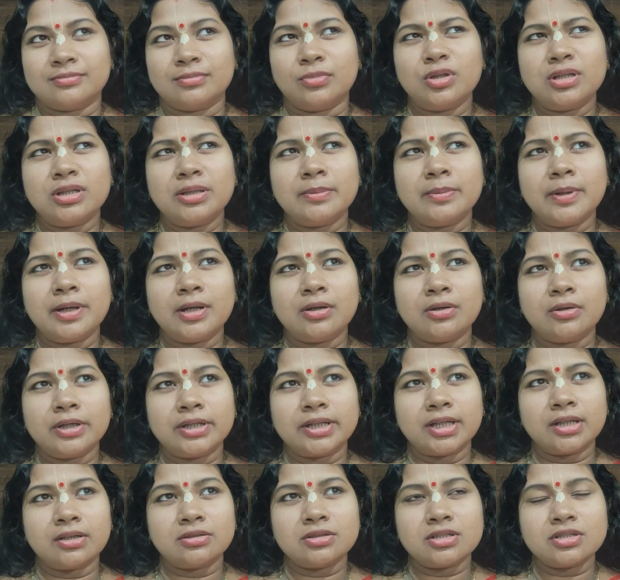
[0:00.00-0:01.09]
বলতে পারো
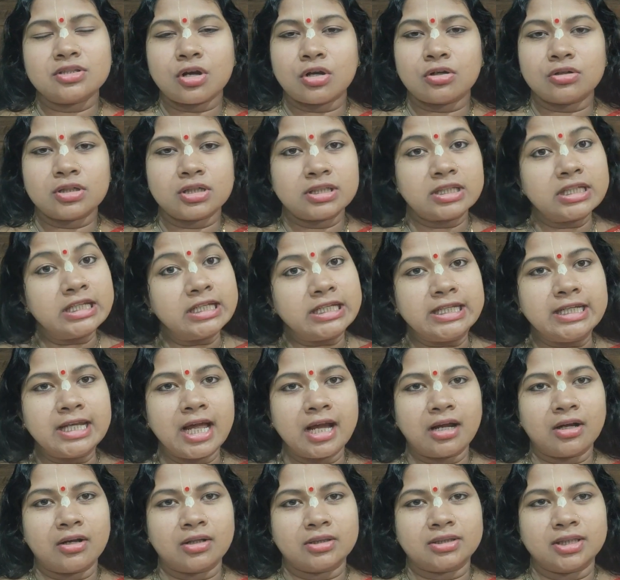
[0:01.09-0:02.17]
এটা হচ্ছে জগন্নাথের
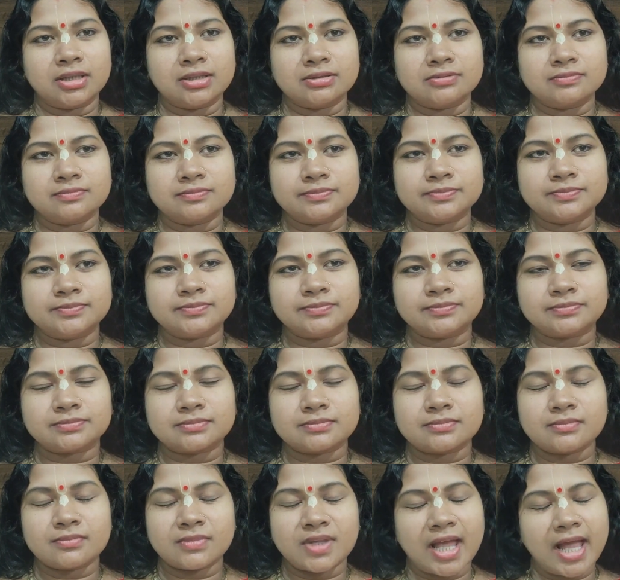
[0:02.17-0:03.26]
লীলা কথা
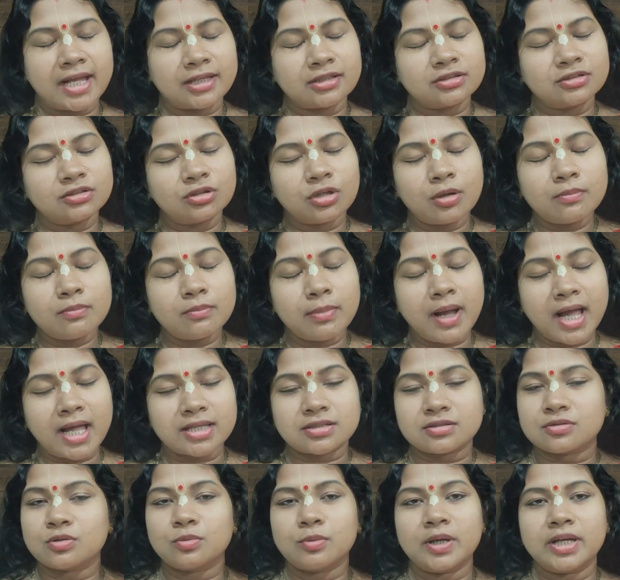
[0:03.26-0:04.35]
একদম
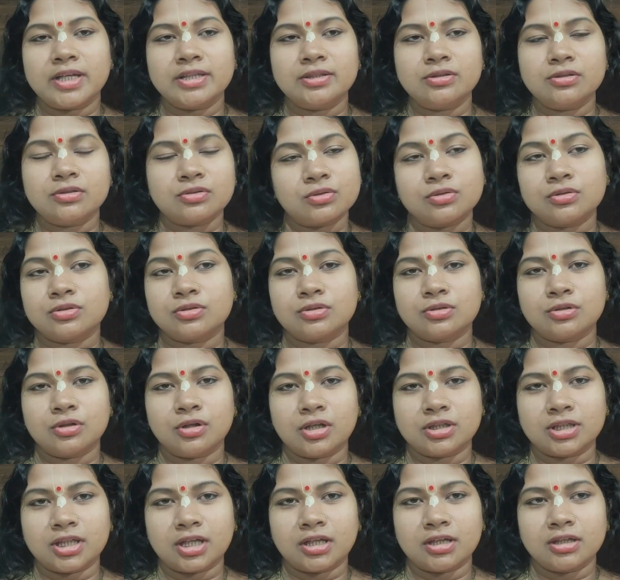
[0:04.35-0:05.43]
বাস্তবায়িত সত্য
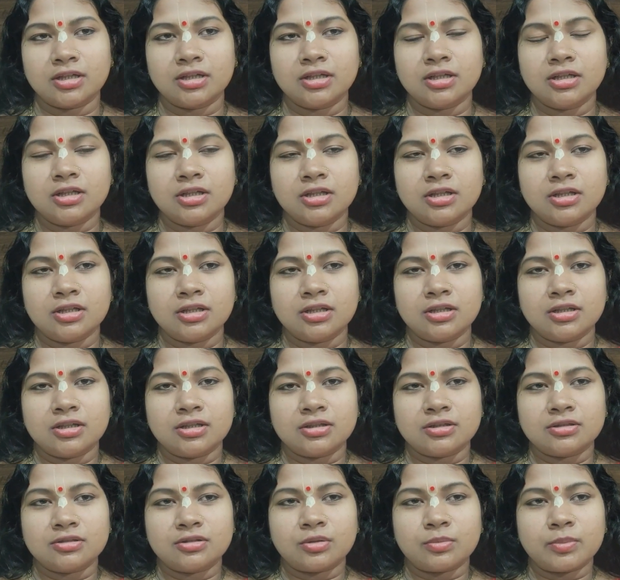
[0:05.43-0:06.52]
কথা
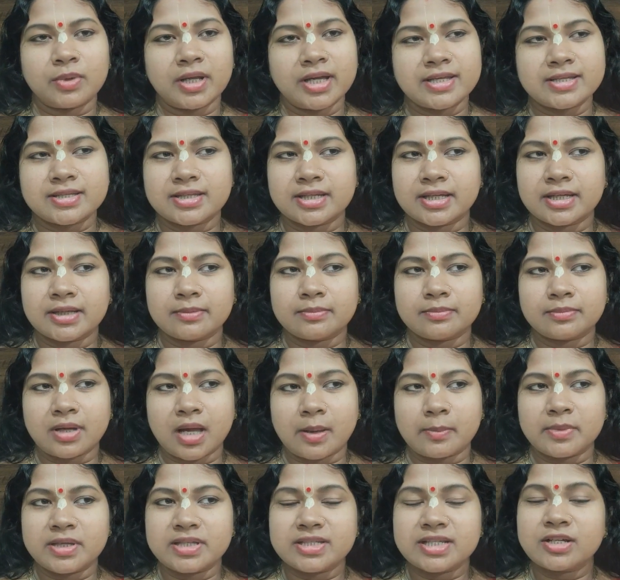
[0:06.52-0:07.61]
তোমরা এসে
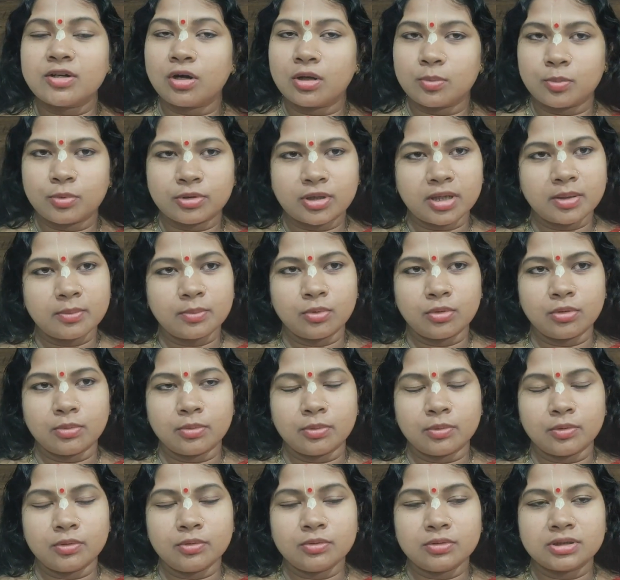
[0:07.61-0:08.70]
আমি যে গল্পটা
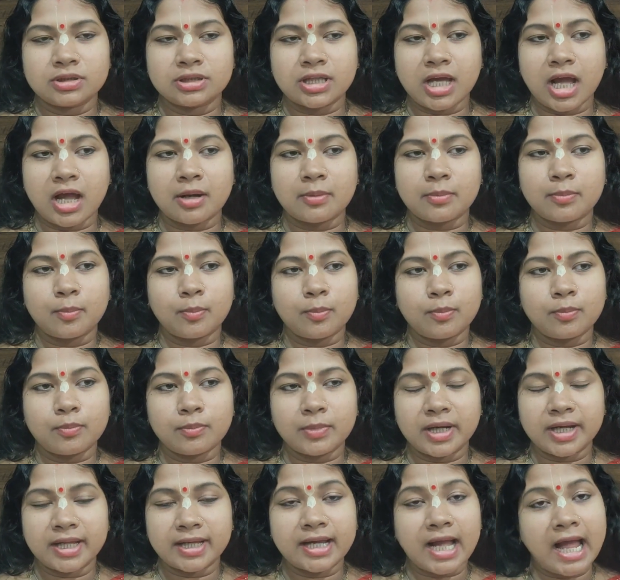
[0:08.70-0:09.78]
বলবো তার
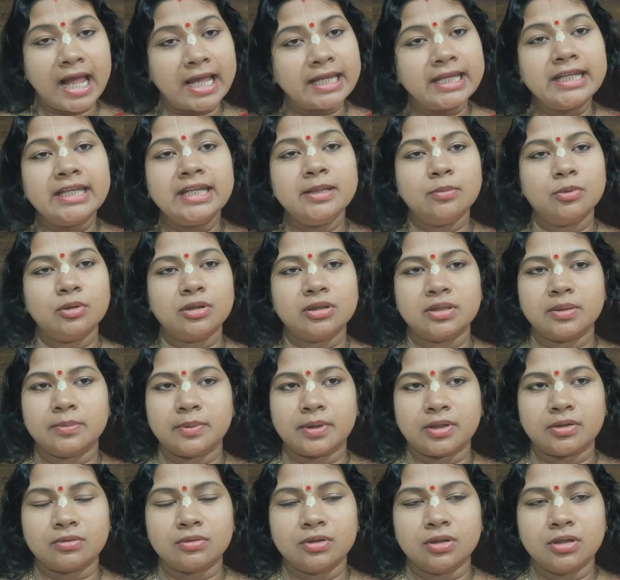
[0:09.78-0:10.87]
মানে কাহিনী বলতে
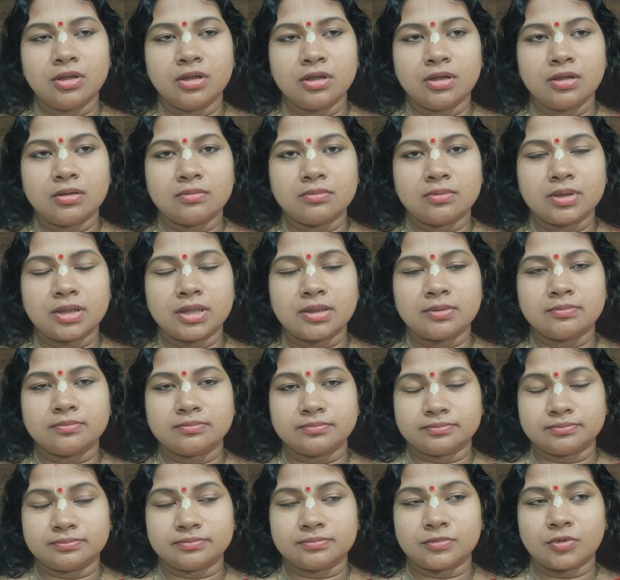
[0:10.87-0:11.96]
পারো মানে
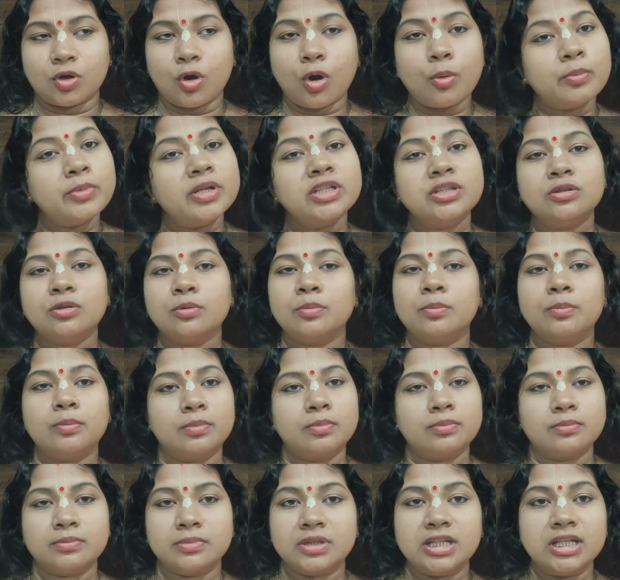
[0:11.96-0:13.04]
অমৃত
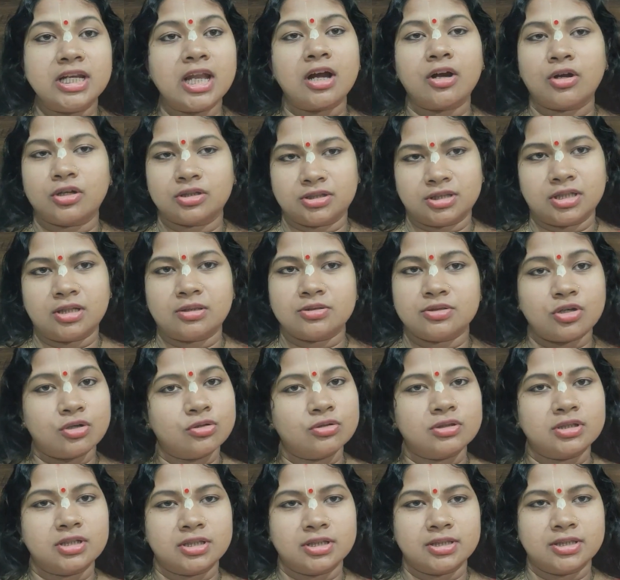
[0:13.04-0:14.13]
লীলা কথা
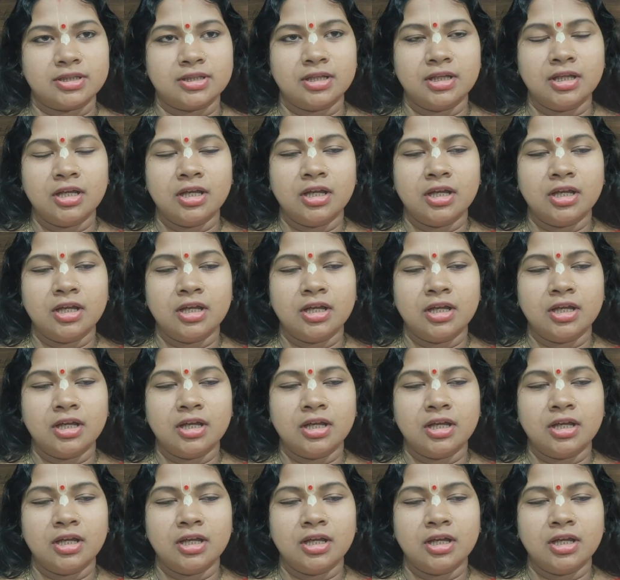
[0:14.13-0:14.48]
জগন্নাথের